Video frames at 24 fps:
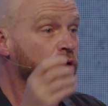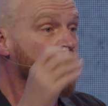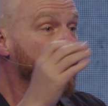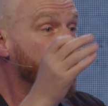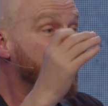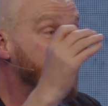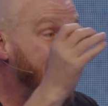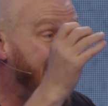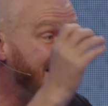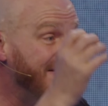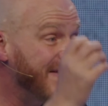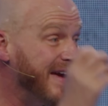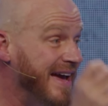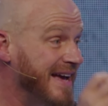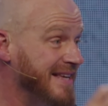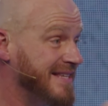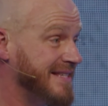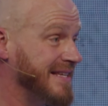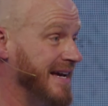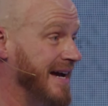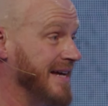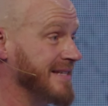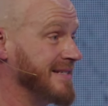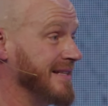Una de
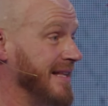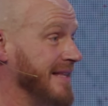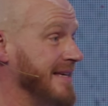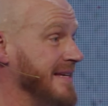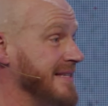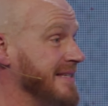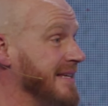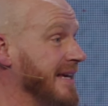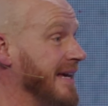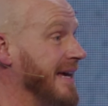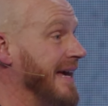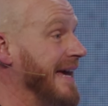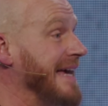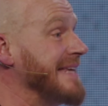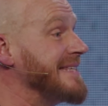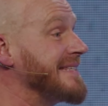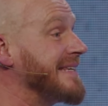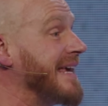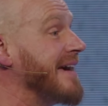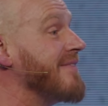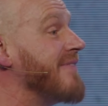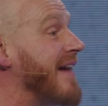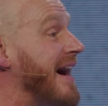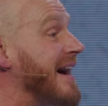esas, le dice, es
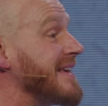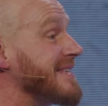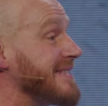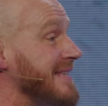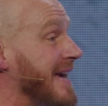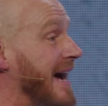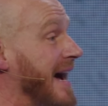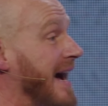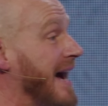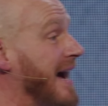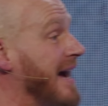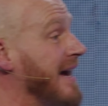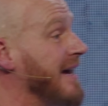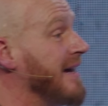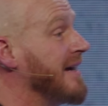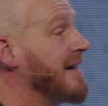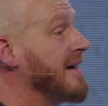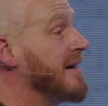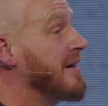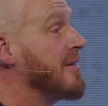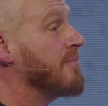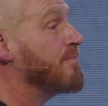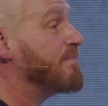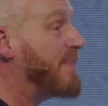que vas a
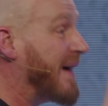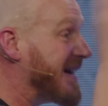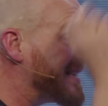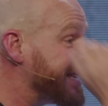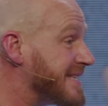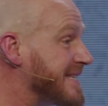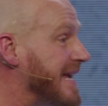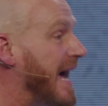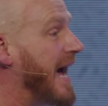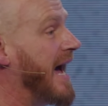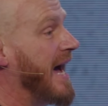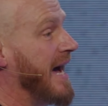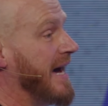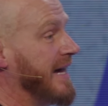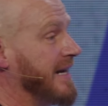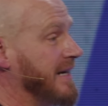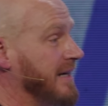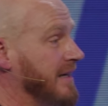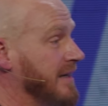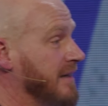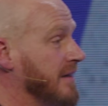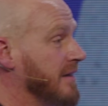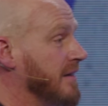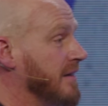pasar